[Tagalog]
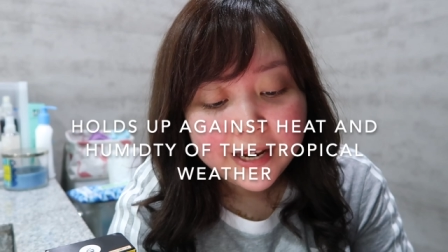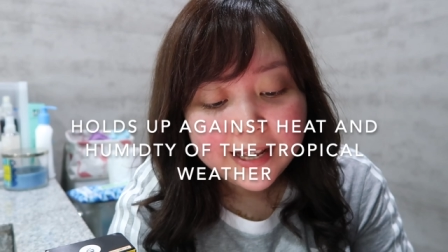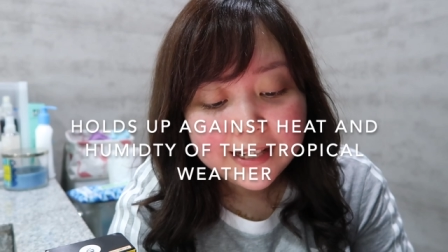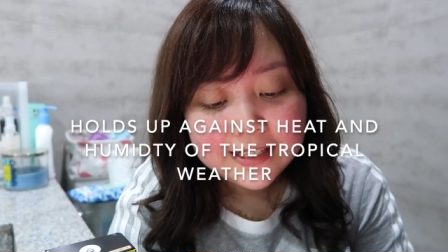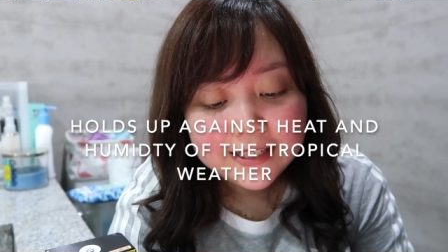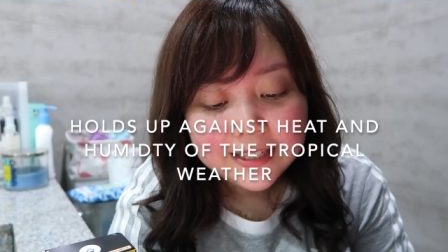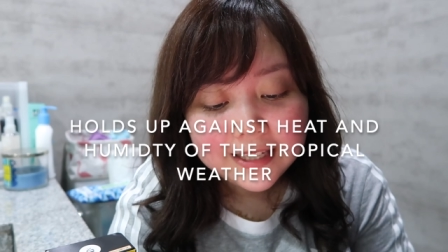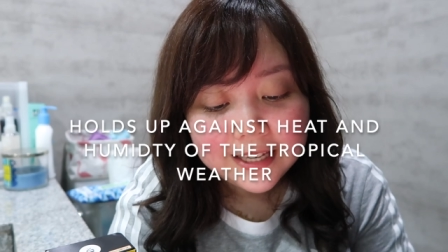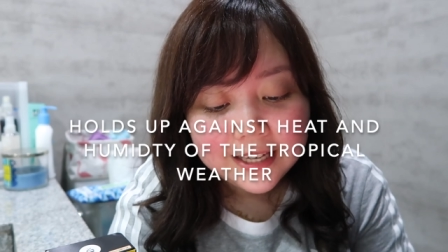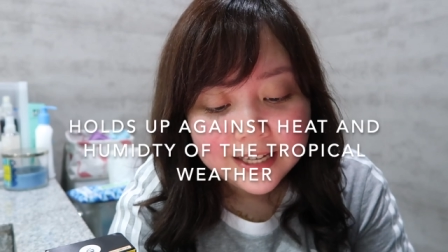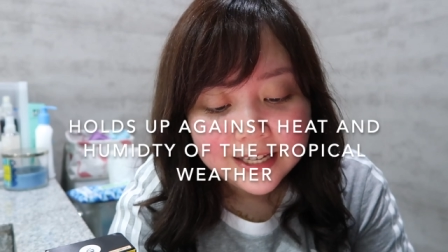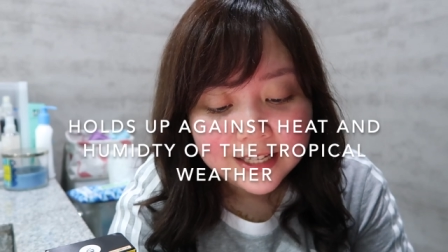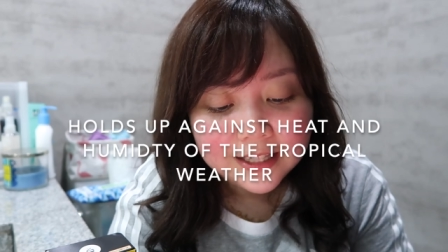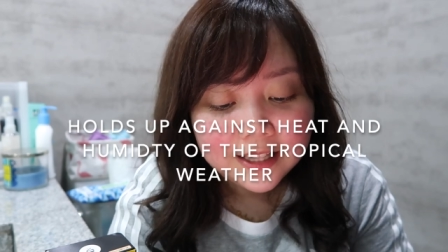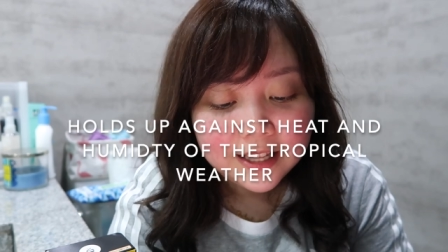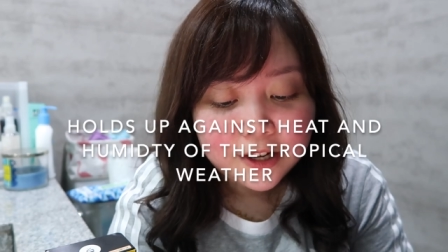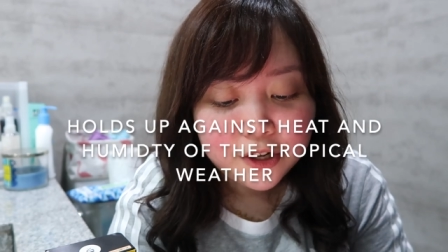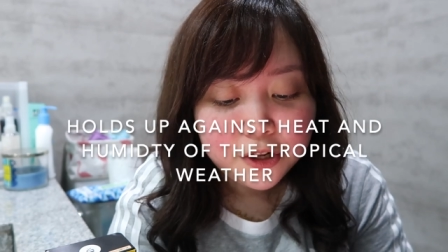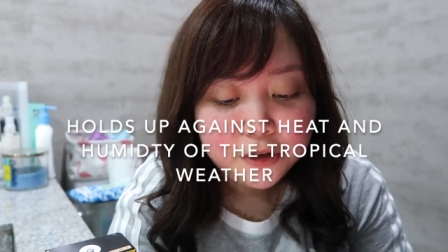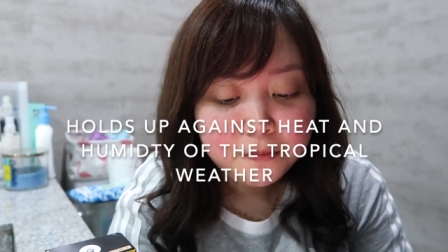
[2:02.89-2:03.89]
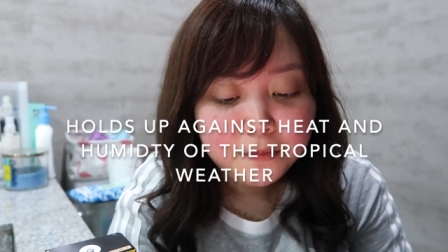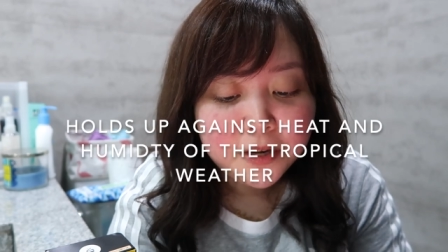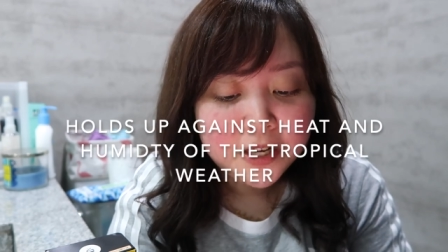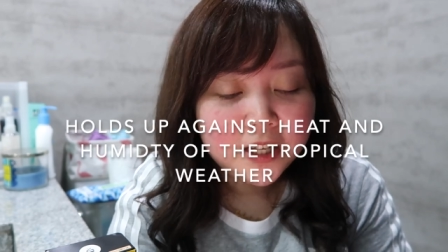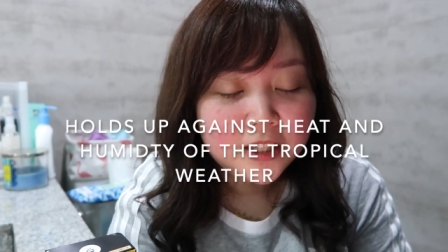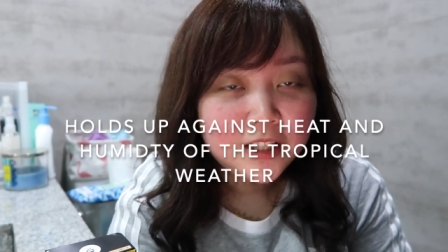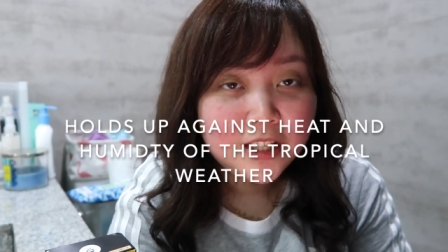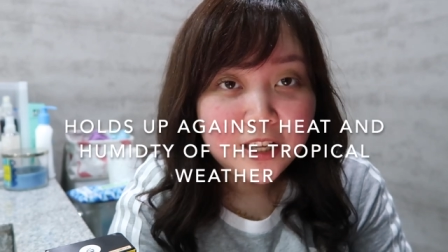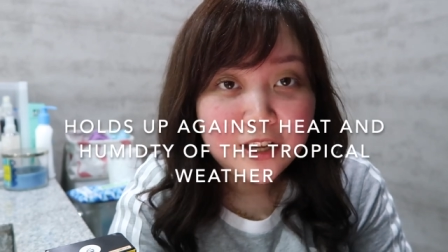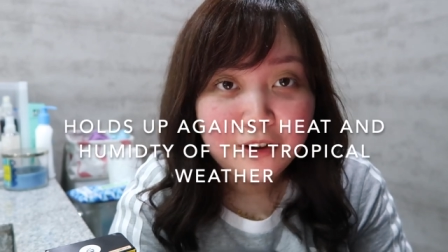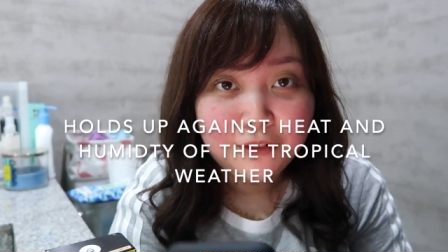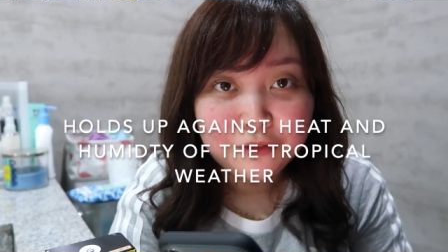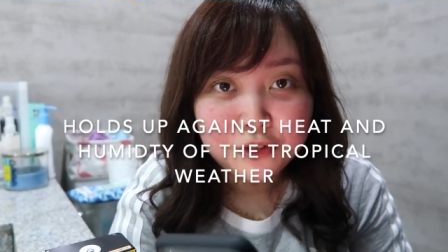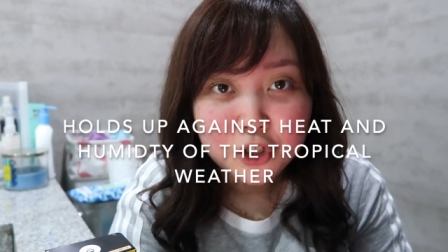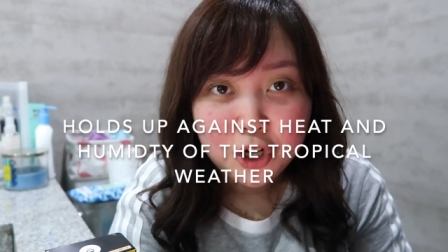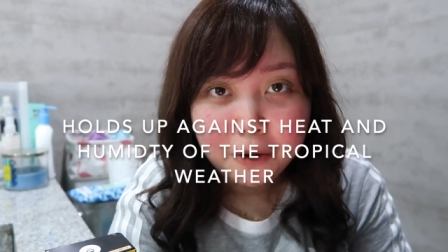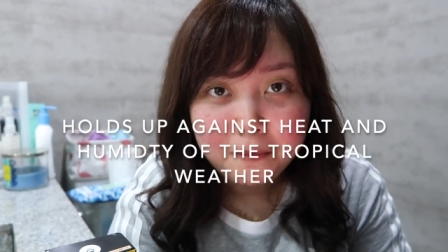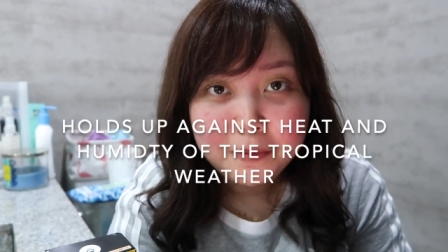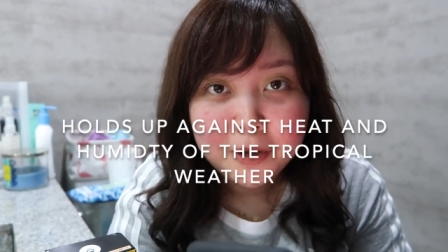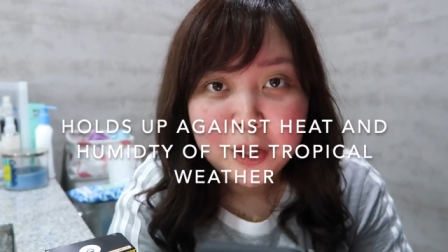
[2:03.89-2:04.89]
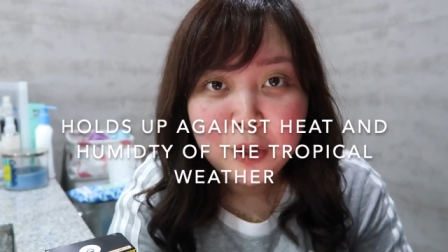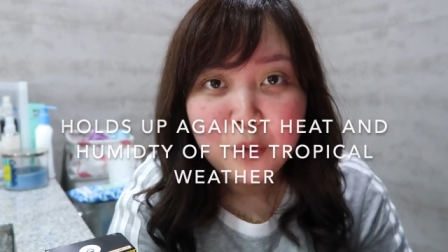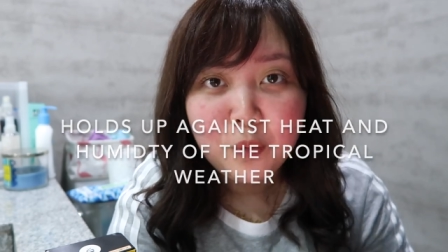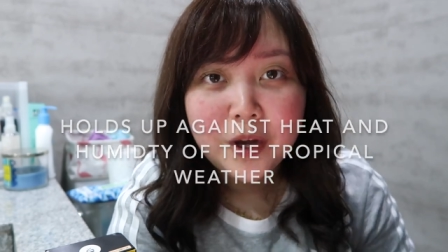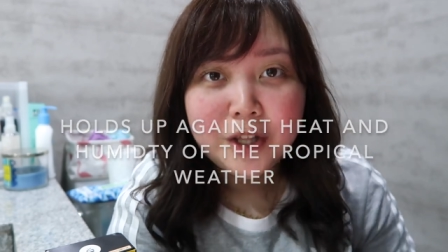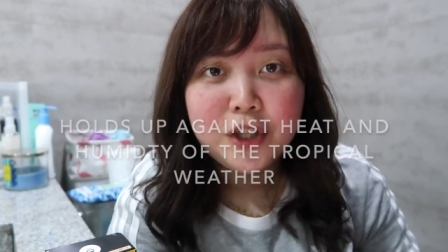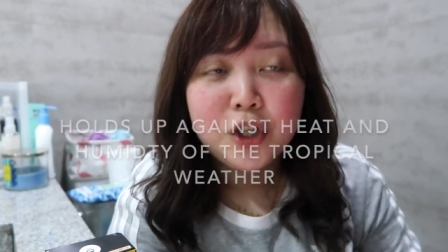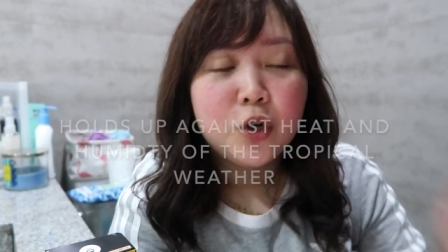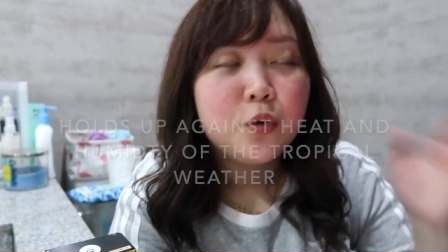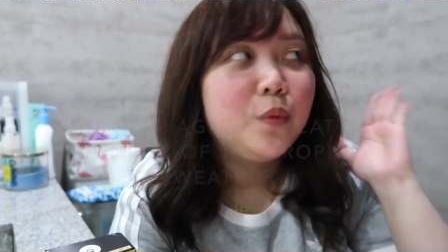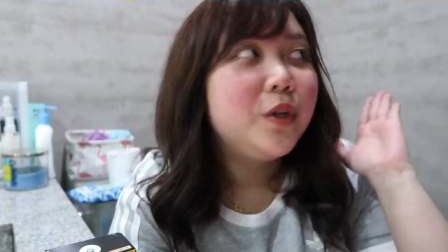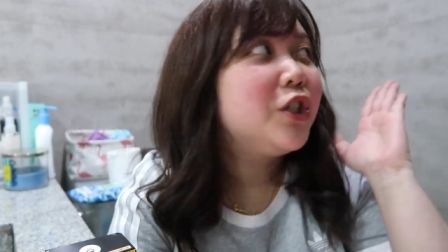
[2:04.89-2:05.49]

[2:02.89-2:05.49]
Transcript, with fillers: against heat and humidity of tropical weather,